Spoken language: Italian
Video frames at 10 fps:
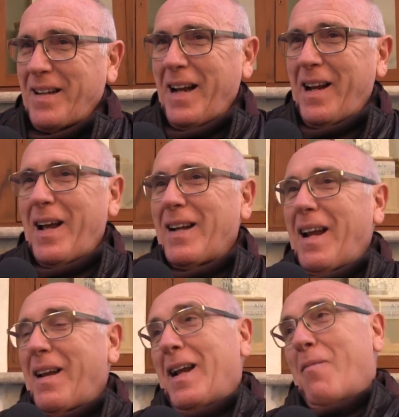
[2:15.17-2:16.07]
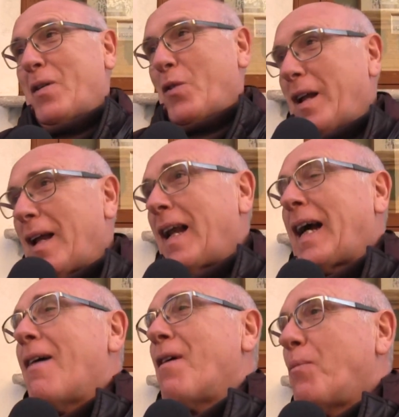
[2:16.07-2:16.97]
era la, la, la Madonna
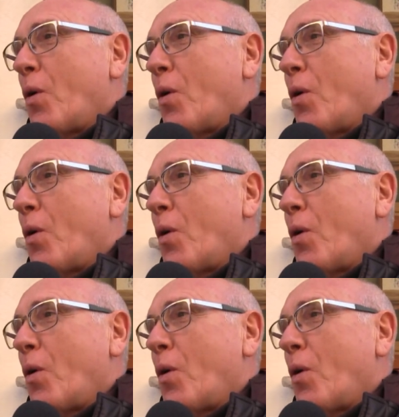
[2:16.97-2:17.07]
della Cava,